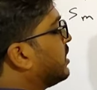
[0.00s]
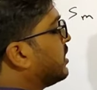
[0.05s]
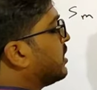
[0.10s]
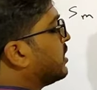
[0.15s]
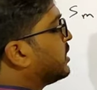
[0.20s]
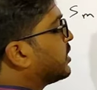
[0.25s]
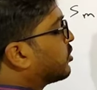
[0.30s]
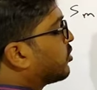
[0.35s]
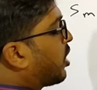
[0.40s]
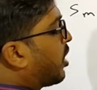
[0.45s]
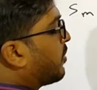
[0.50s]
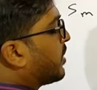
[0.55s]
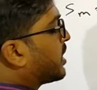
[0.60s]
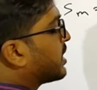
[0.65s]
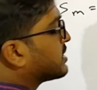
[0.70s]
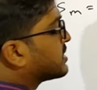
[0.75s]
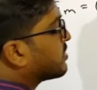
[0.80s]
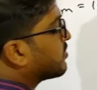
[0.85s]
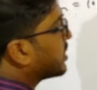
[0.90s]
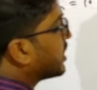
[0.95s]
है देखो अभी
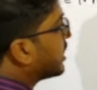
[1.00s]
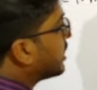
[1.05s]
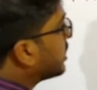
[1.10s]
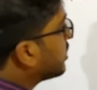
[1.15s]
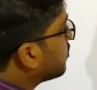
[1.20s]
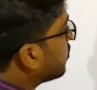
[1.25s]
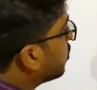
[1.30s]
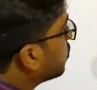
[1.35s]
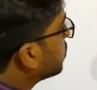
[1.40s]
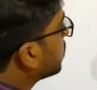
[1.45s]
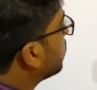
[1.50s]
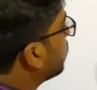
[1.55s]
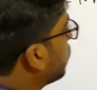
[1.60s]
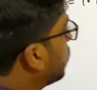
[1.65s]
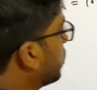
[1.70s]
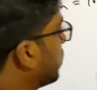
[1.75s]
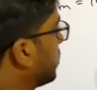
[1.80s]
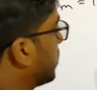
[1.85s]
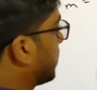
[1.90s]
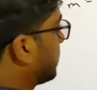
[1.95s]
कंसेप्ट क्लैरिटी बहुत
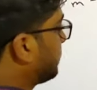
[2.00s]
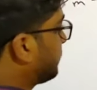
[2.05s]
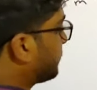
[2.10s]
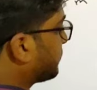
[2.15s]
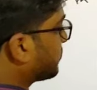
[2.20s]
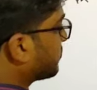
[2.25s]
इंपॉर्टेंट है